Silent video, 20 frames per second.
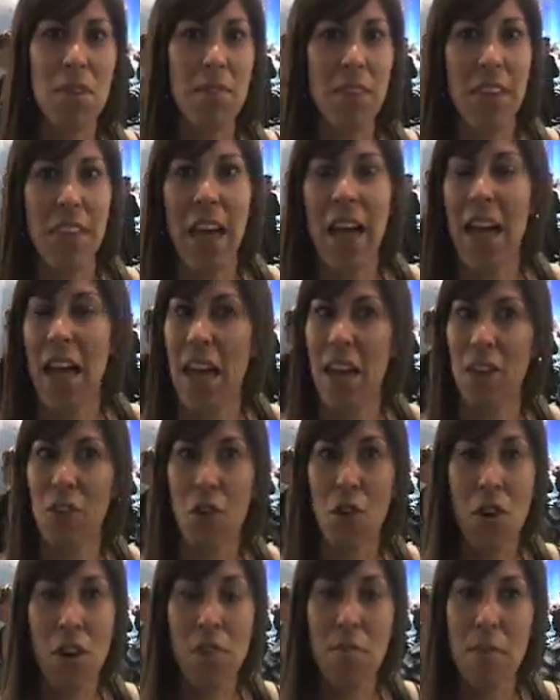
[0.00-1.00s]
mi vida
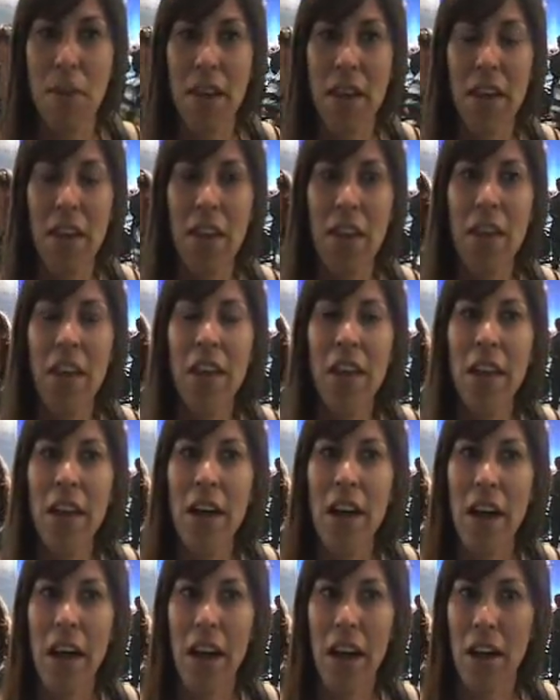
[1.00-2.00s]
enorme.
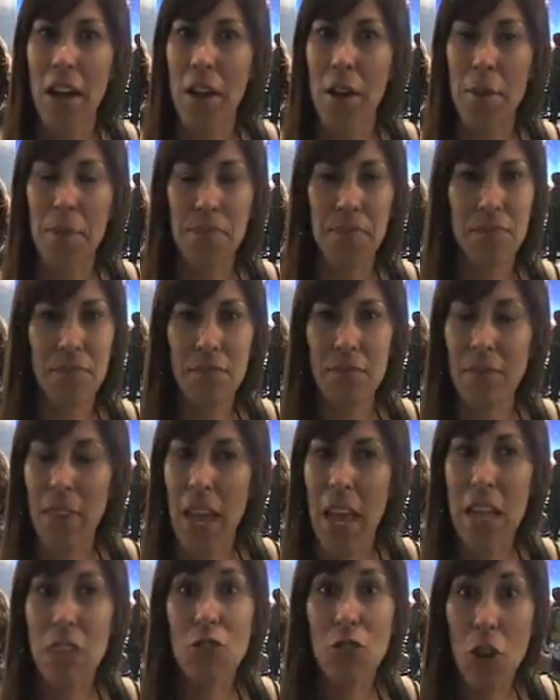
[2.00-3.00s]
Ah,
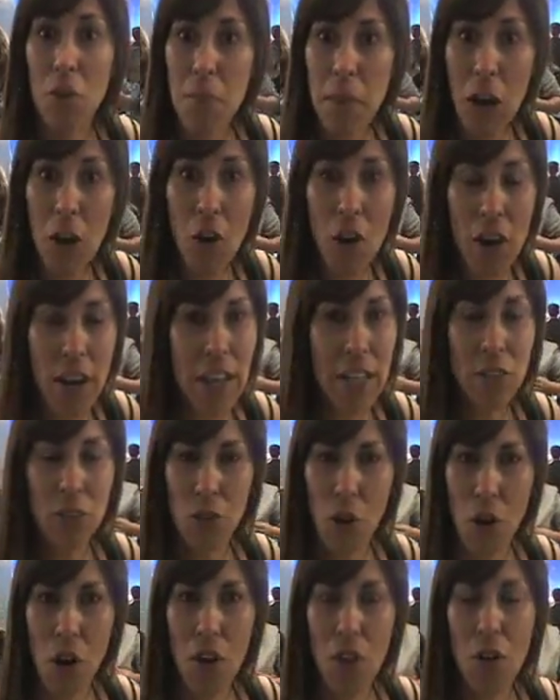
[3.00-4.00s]
estoy mejor en
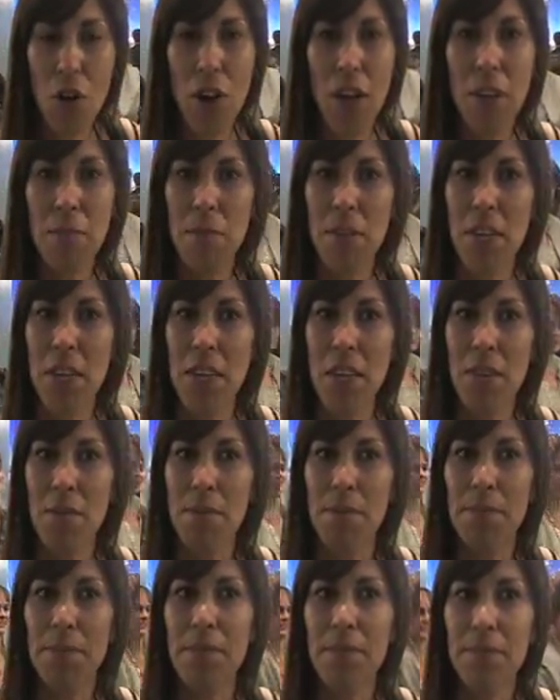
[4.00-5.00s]
todo, en mi,
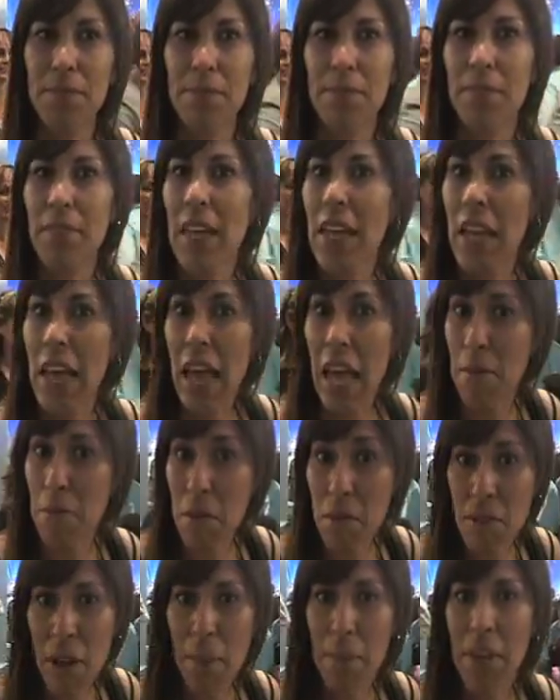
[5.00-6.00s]
en
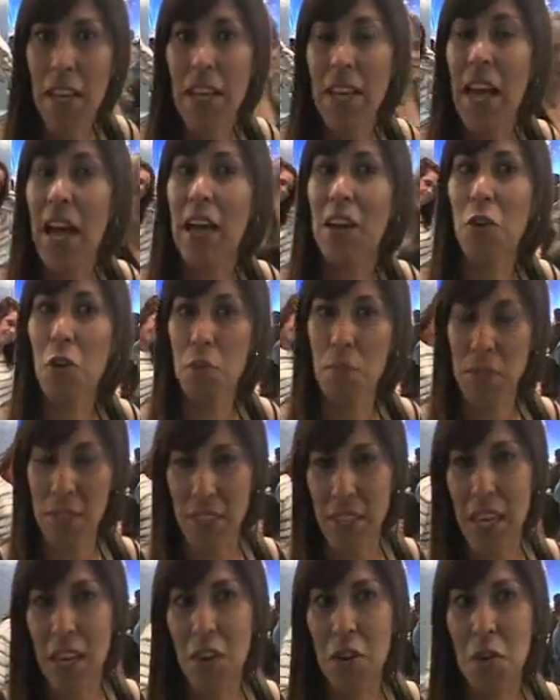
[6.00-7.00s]
mi familia, con
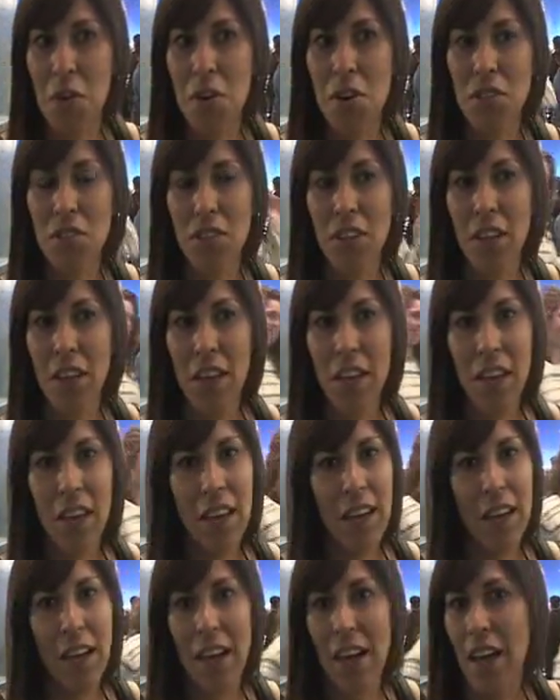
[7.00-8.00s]
mis hijos,
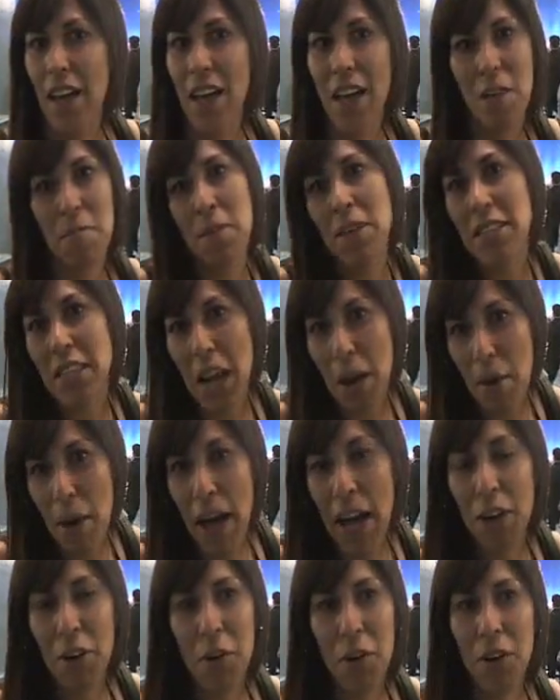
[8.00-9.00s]
en mi
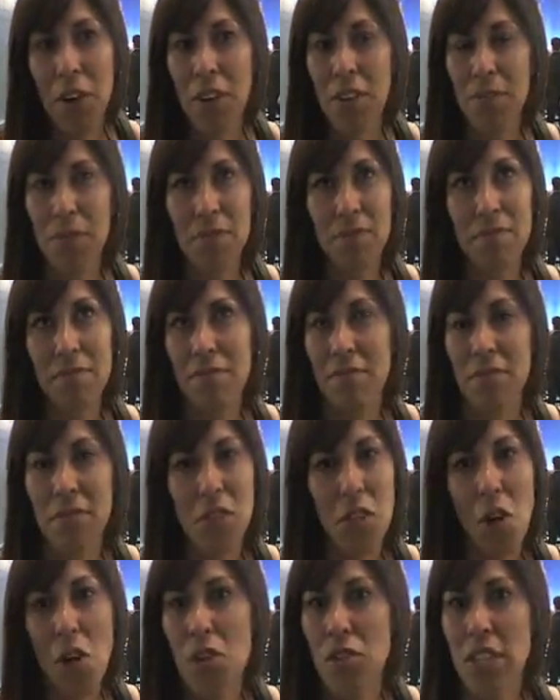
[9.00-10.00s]
trabajo.
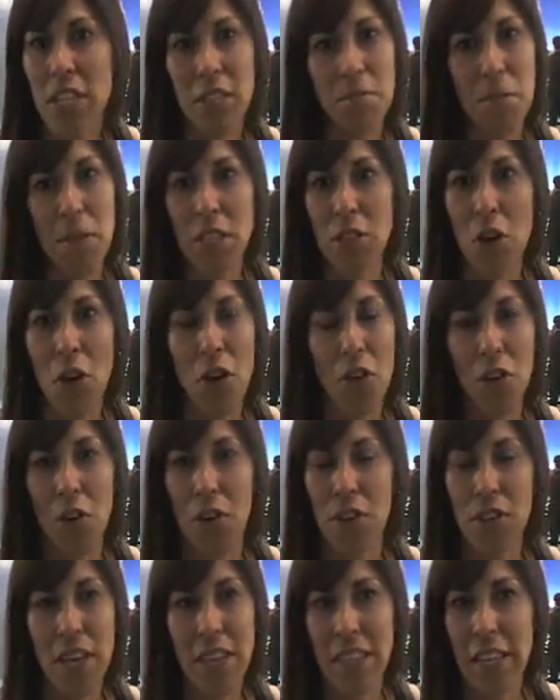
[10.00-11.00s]
Dios es mi
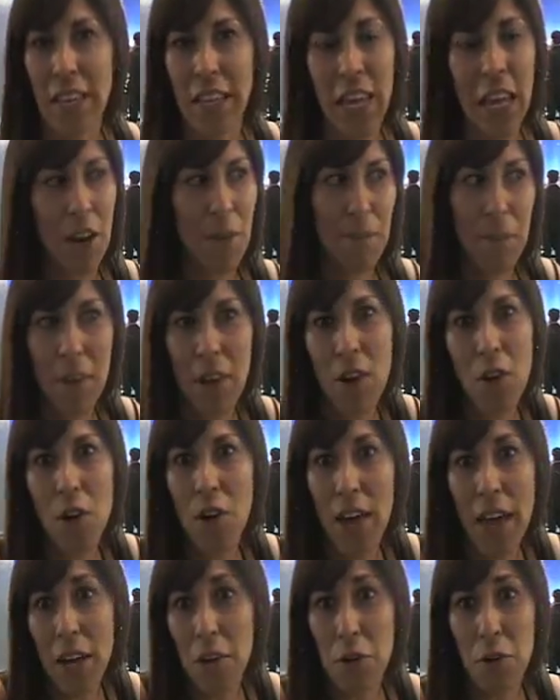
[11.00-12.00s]
todo. Desde que me
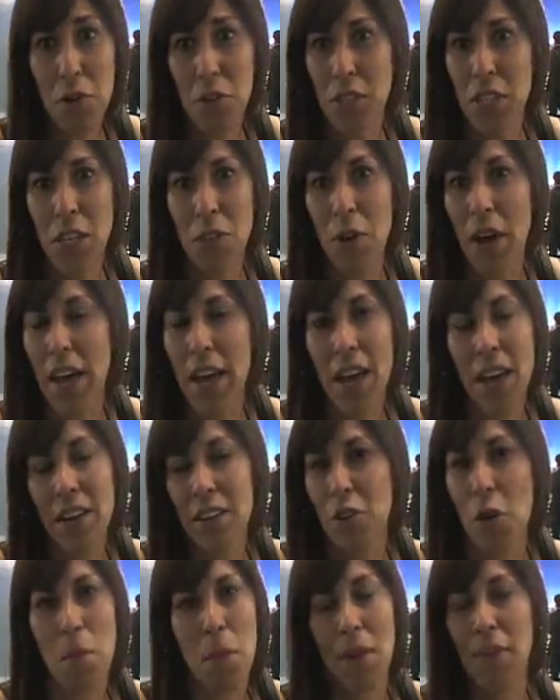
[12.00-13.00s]
lo he conocido a
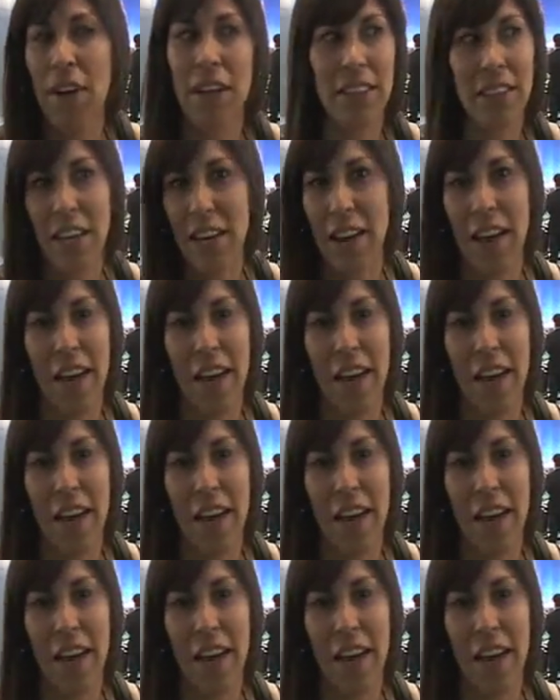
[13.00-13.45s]
Él no me falta